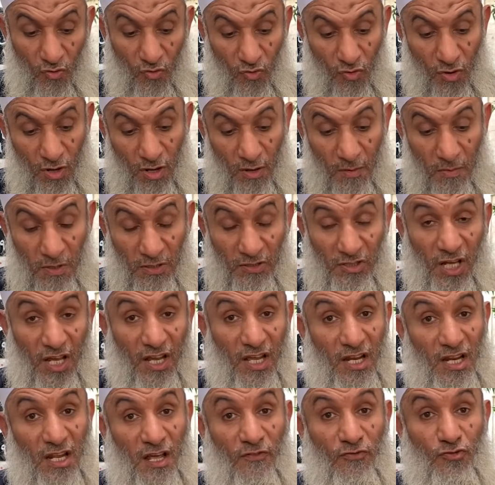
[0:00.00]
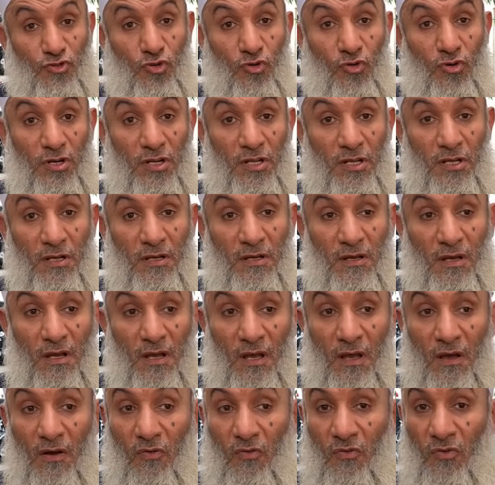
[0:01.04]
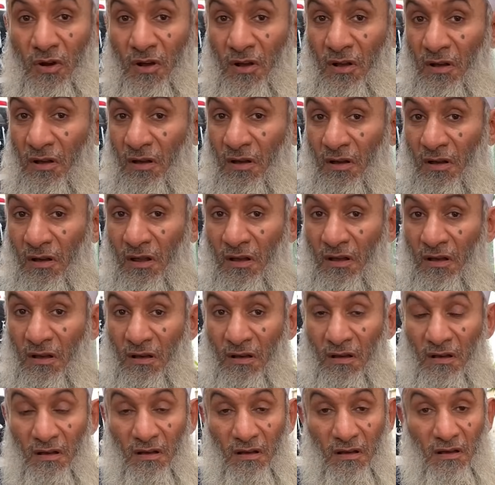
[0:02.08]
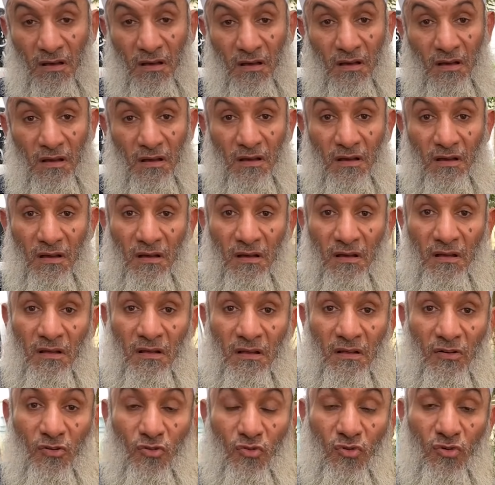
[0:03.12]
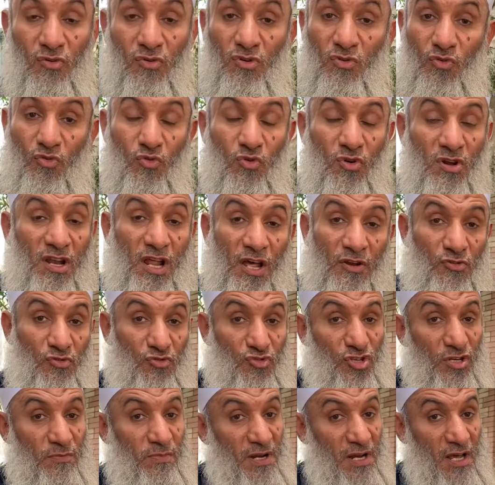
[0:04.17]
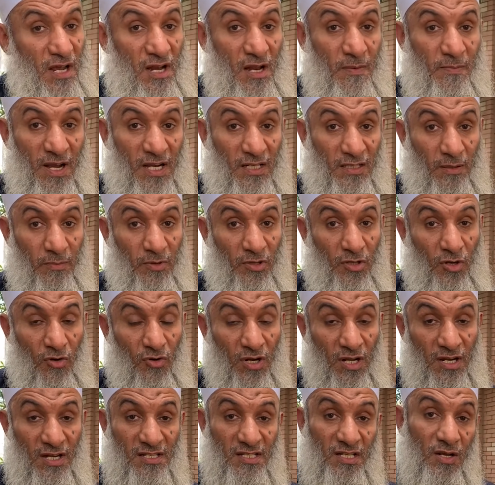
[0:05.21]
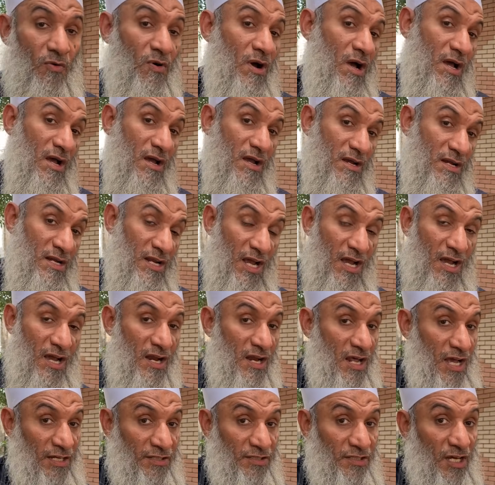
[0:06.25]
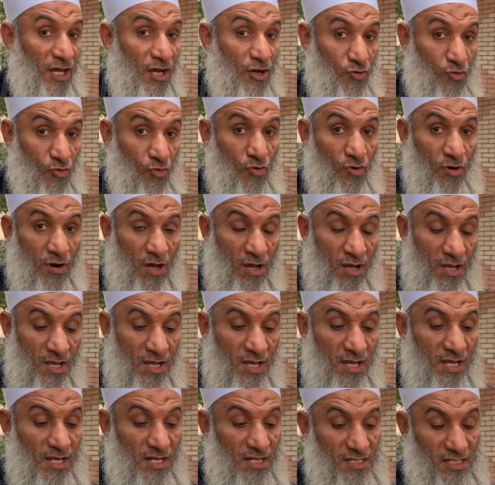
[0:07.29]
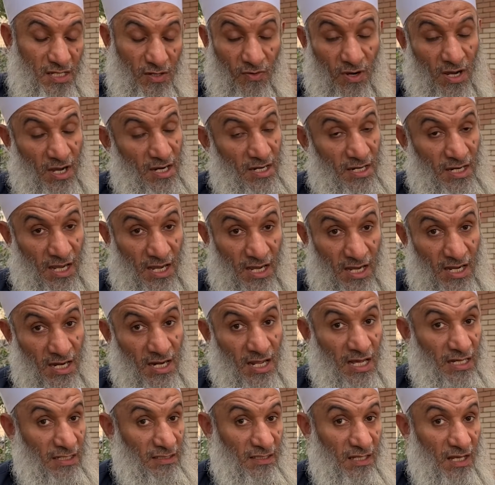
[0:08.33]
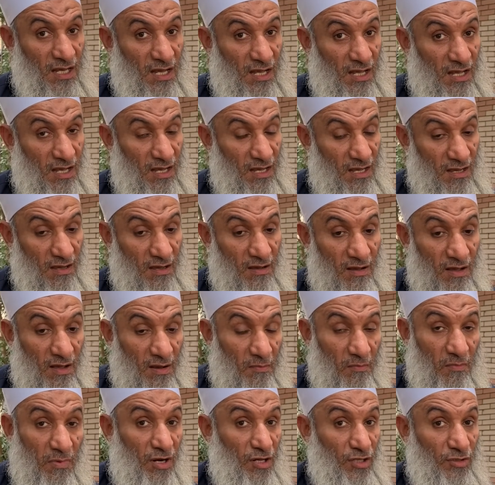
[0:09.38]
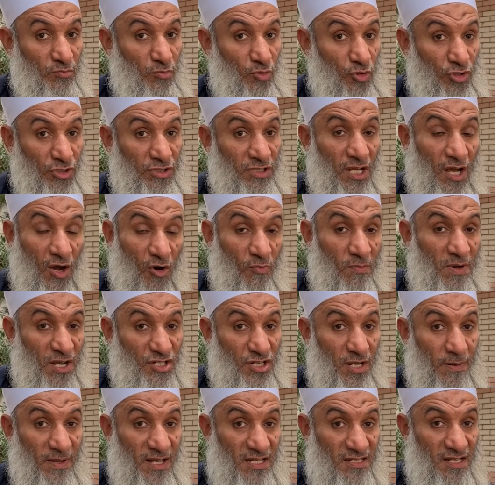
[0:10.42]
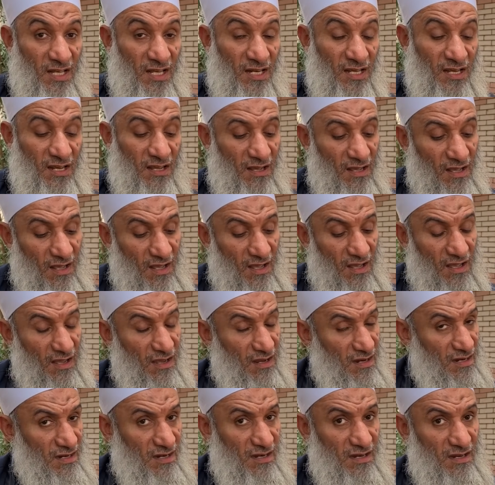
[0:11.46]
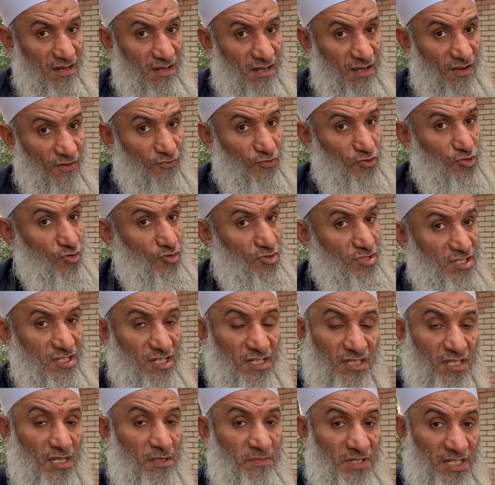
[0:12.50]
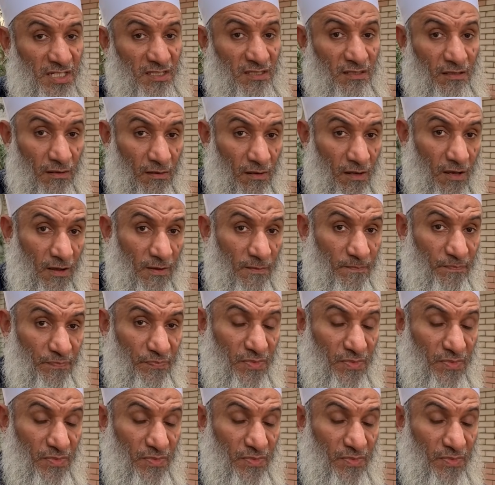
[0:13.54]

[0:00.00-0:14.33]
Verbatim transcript: وبتقي الله في شغلي و آه، كل كل لن يصيبنا الا ما كتب الله لنا سواء الحاله عندها كورونا سواء الحاله عندها مرض معدي او ما شابه ذلك الحفظ والستر من عند الله